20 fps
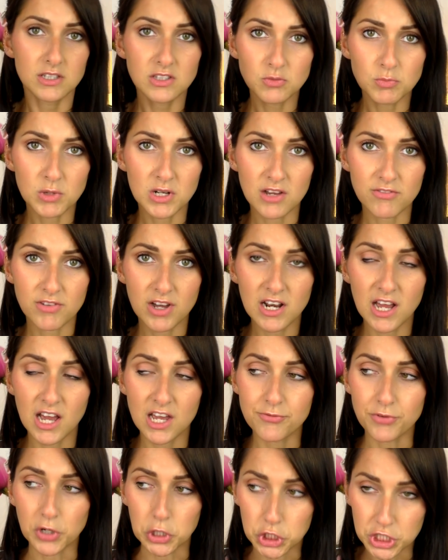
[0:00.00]
Die ist mittlerweile
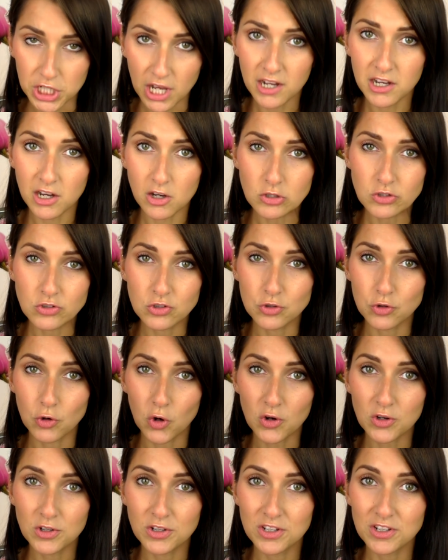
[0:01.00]
einfach stark
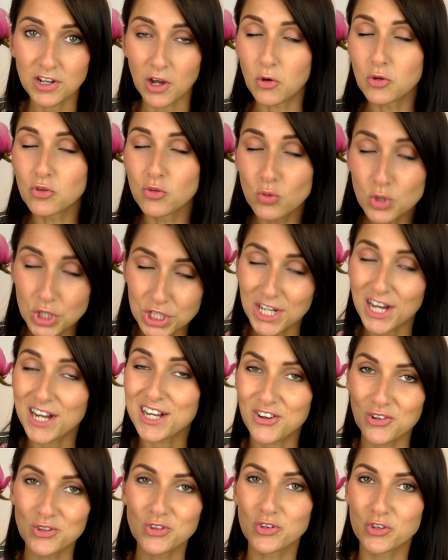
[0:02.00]
ausgetrocknet, auch so
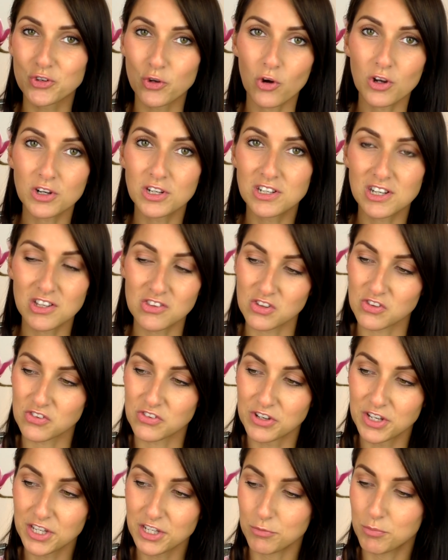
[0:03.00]
stark ausgetrocknet, dass ich sie
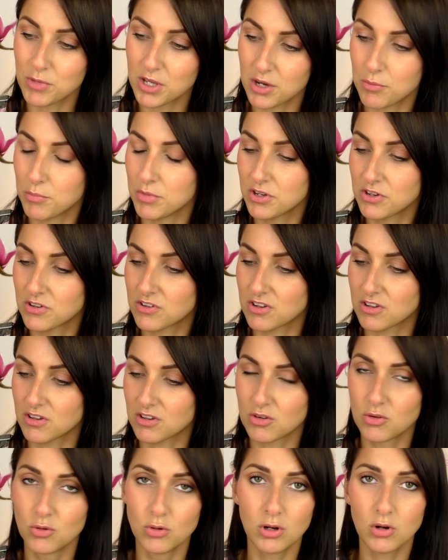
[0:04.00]
nicht mehr mit
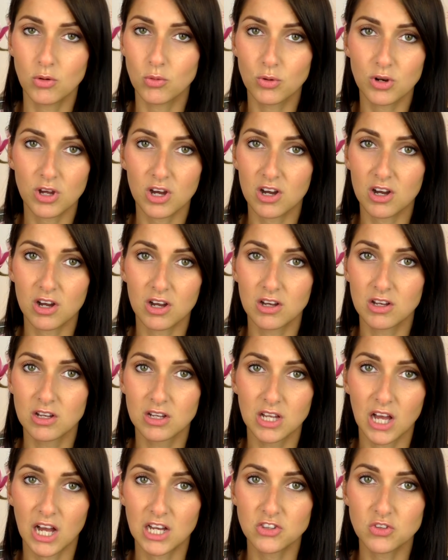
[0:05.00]
äh, Öl oder
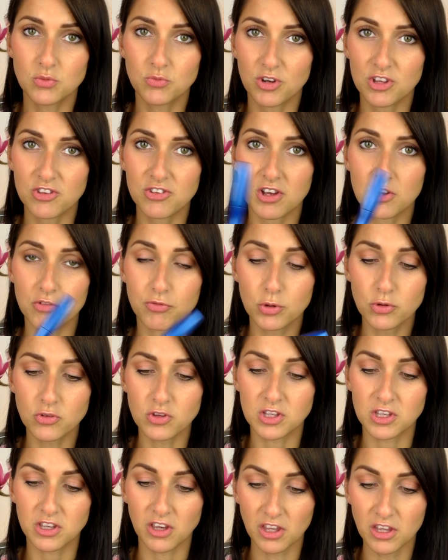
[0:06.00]
heißem Wasser
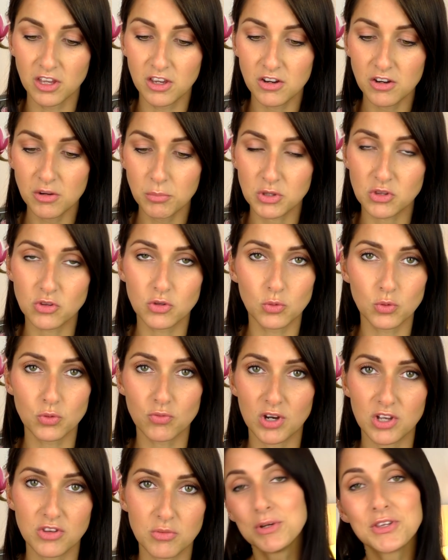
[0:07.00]
flüssig kriege,
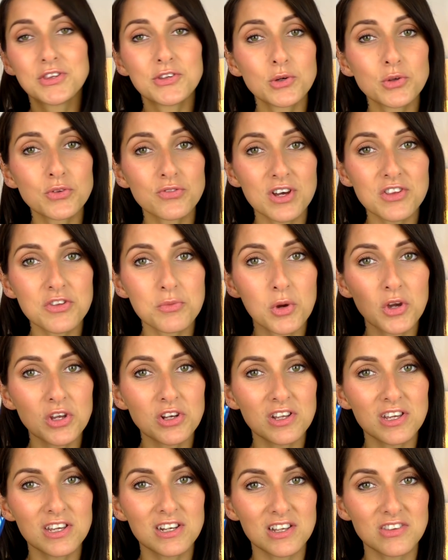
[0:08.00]
beziehungsweise, beziehungsweise
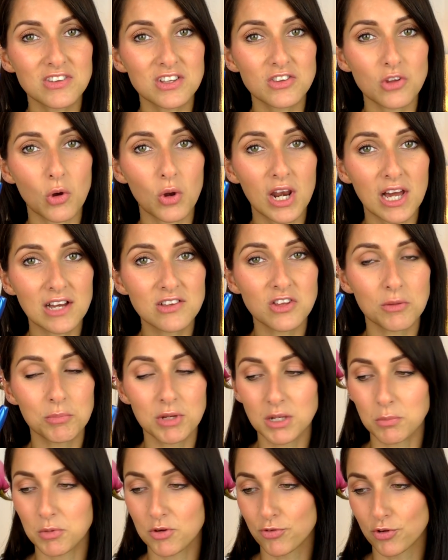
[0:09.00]
möchte ich das jetzt auch langsam
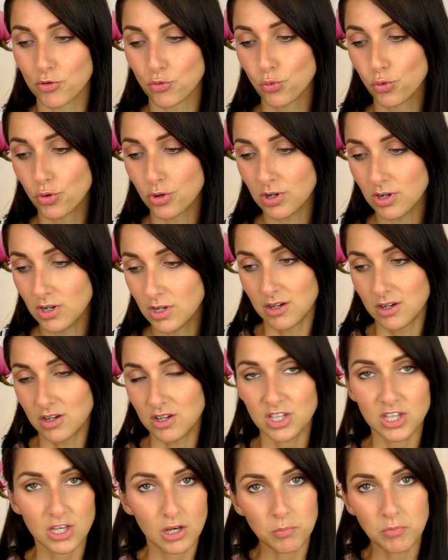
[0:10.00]
nicht mehr versuchen.
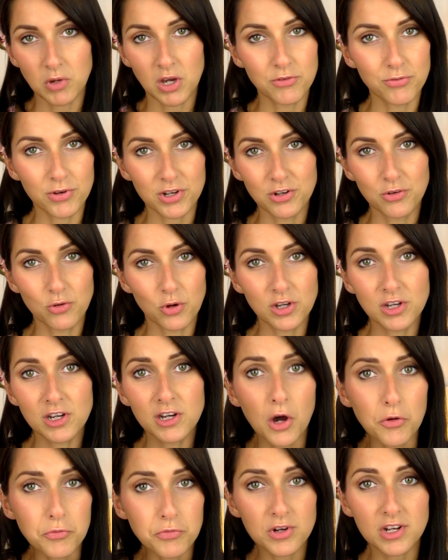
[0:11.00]
Ich habe mir einfach eine neue
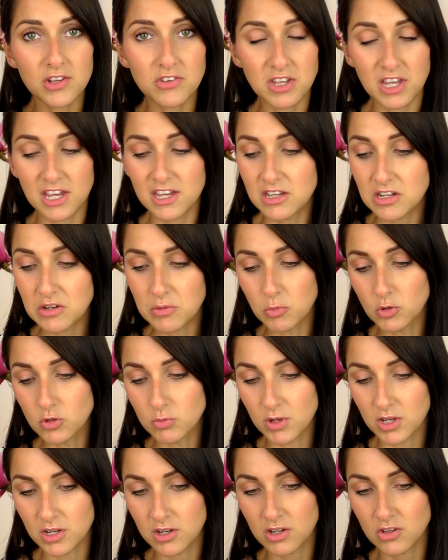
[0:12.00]
gekauft für das Geld, muss
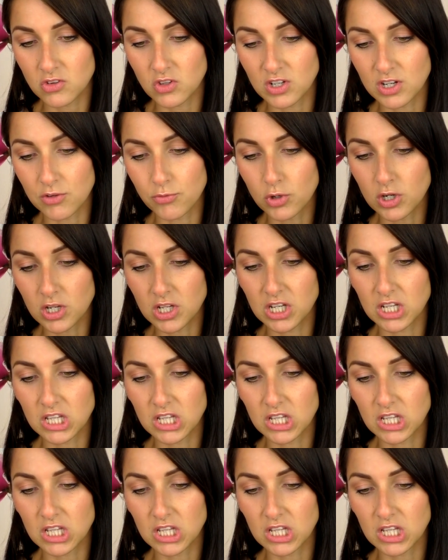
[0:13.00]
man sich da wirklich